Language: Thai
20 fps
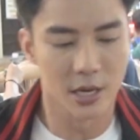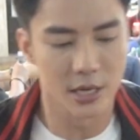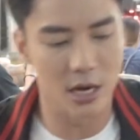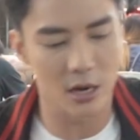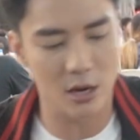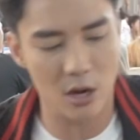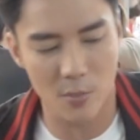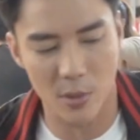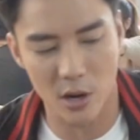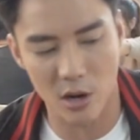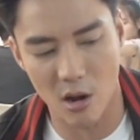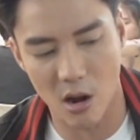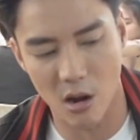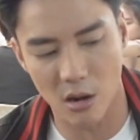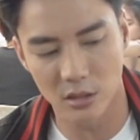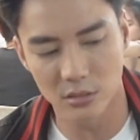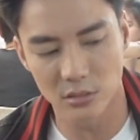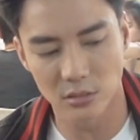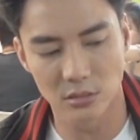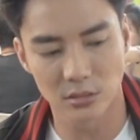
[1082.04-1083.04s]
เดี๋ยวเรามาลอง
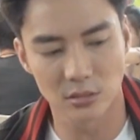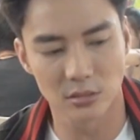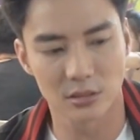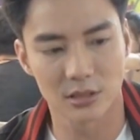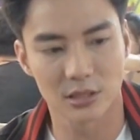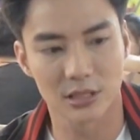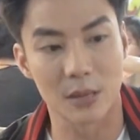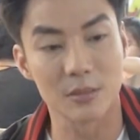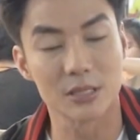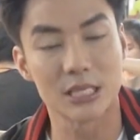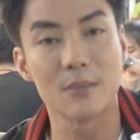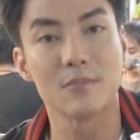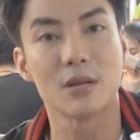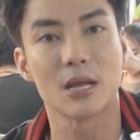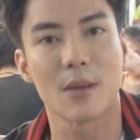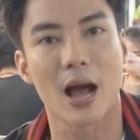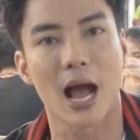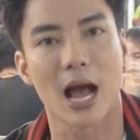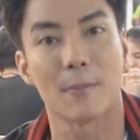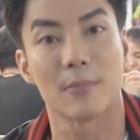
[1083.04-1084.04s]
น้ำจิ้ม
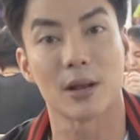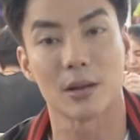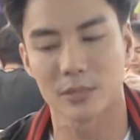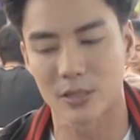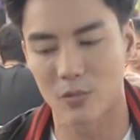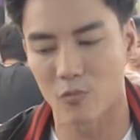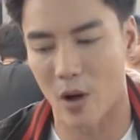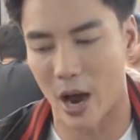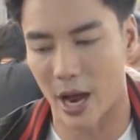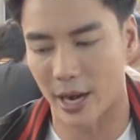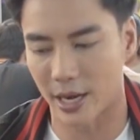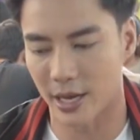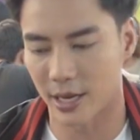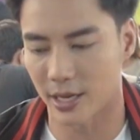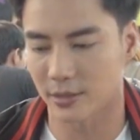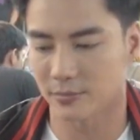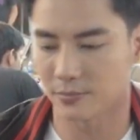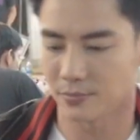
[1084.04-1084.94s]
นี้บ้างครับ น้ำจิ้มหวานนะฮะ